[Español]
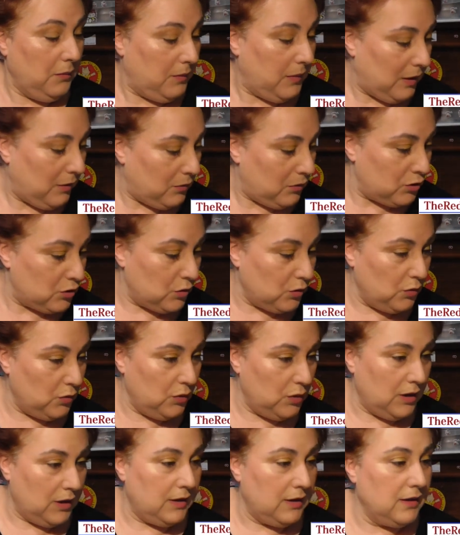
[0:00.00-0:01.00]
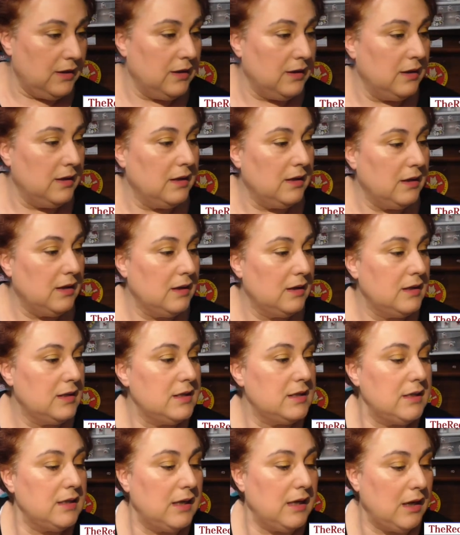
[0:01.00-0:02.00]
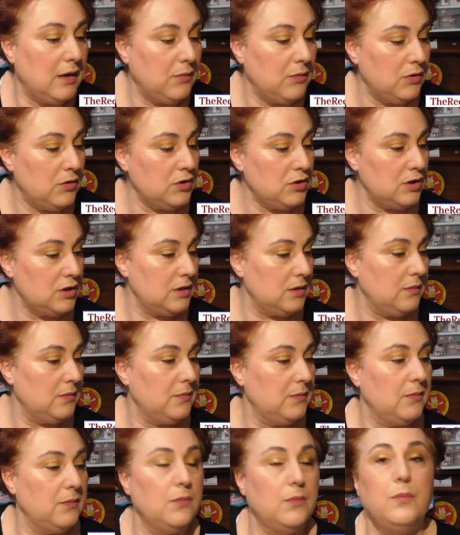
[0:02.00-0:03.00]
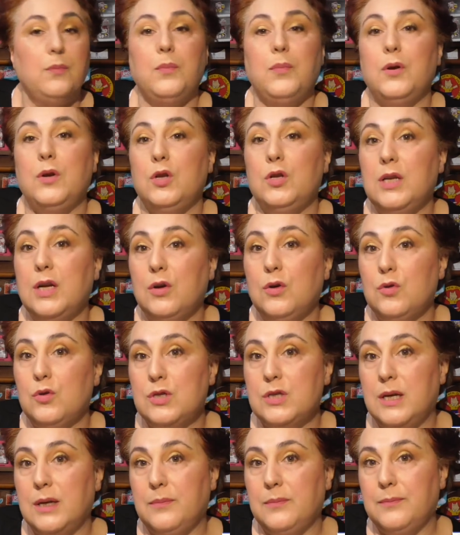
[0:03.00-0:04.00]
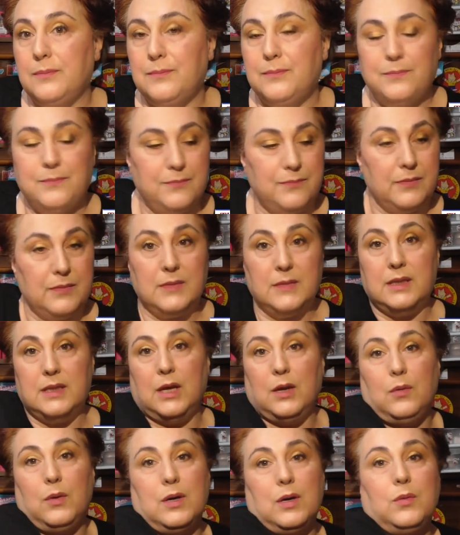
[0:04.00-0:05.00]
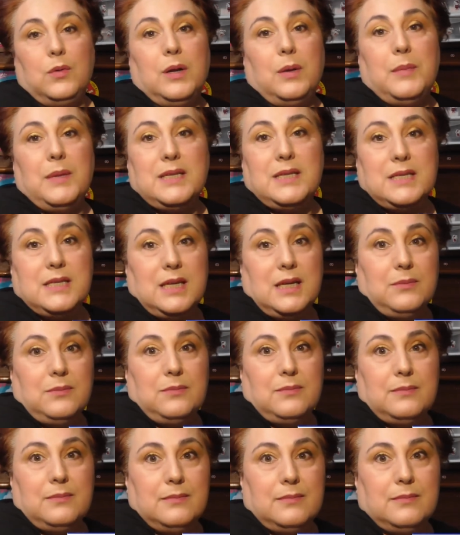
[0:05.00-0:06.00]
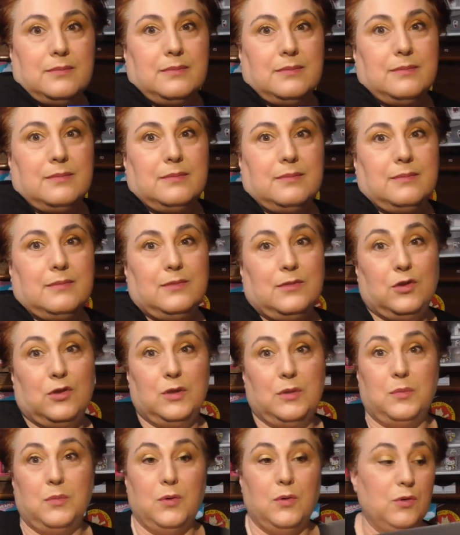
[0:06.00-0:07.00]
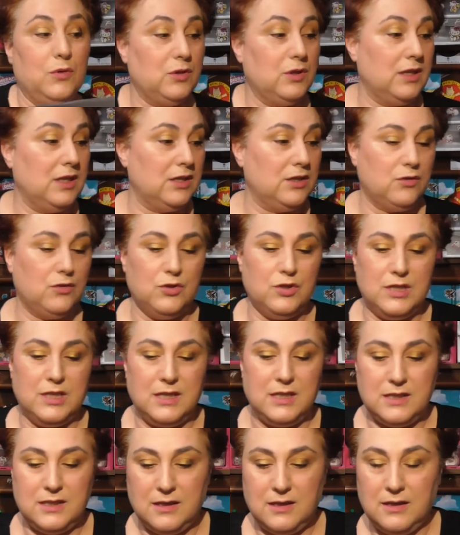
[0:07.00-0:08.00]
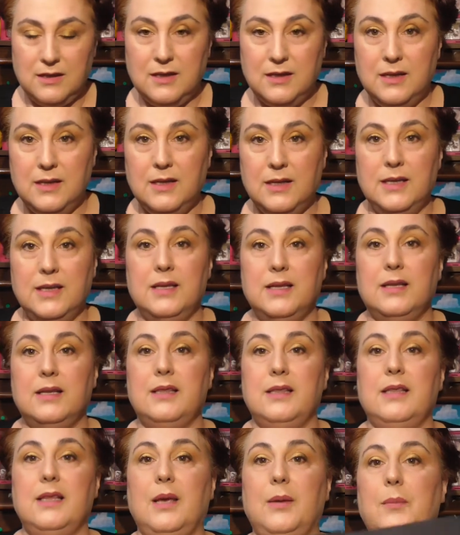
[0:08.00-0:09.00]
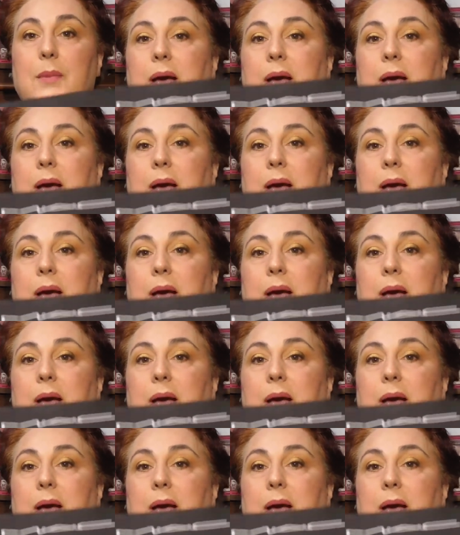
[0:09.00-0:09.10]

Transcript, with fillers: Vamos, uy, sigamos por otra cosa. Tengo aquí una mesa donde pongo todas las cosas de